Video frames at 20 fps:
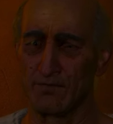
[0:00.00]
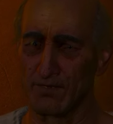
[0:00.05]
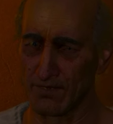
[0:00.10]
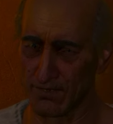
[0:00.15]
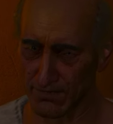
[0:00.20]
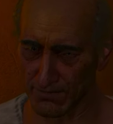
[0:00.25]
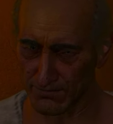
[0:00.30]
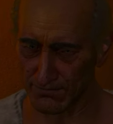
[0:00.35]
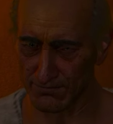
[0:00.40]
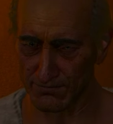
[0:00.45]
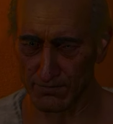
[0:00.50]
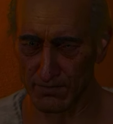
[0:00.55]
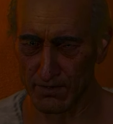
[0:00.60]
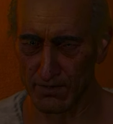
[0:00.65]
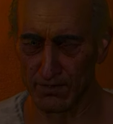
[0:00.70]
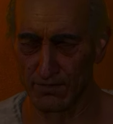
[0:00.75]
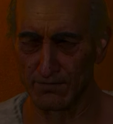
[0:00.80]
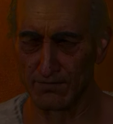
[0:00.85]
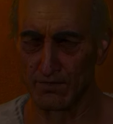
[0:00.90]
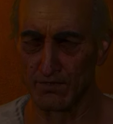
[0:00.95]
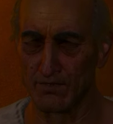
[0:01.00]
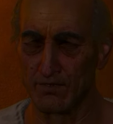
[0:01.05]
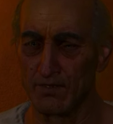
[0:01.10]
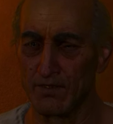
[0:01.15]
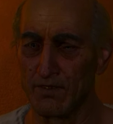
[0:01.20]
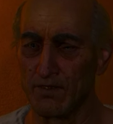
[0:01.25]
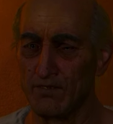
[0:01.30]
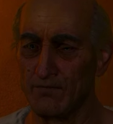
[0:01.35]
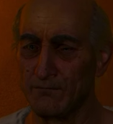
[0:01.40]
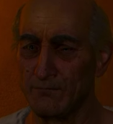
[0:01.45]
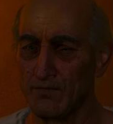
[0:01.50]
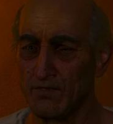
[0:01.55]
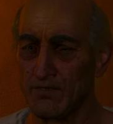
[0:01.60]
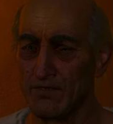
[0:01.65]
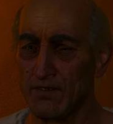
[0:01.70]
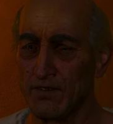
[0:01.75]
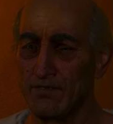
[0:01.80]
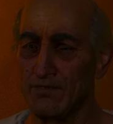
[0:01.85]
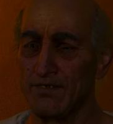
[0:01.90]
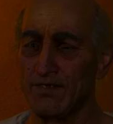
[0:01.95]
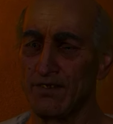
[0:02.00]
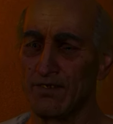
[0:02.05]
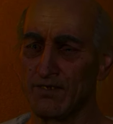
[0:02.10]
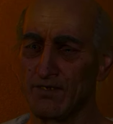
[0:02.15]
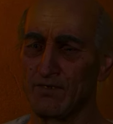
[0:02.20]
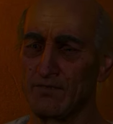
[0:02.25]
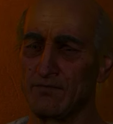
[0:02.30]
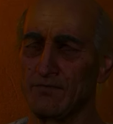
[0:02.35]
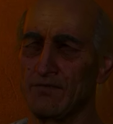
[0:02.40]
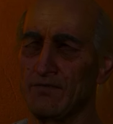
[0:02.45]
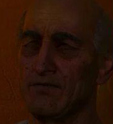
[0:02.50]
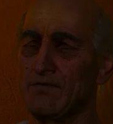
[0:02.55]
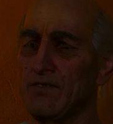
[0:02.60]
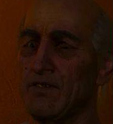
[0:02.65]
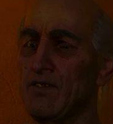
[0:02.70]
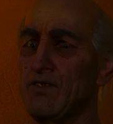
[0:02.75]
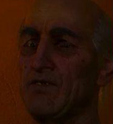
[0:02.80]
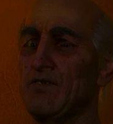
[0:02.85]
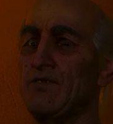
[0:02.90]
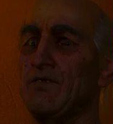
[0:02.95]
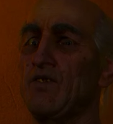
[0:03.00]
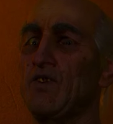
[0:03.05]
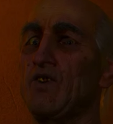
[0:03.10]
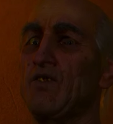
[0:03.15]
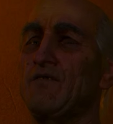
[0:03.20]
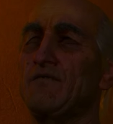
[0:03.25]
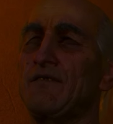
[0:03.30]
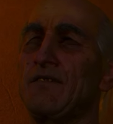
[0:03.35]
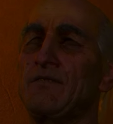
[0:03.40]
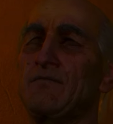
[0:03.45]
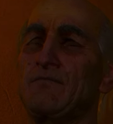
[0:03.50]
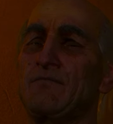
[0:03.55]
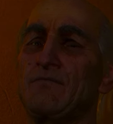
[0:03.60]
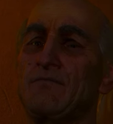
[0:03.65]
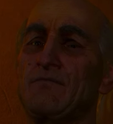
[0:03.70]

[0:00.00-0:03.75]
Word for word: Reginald to nasz bohater narodowy.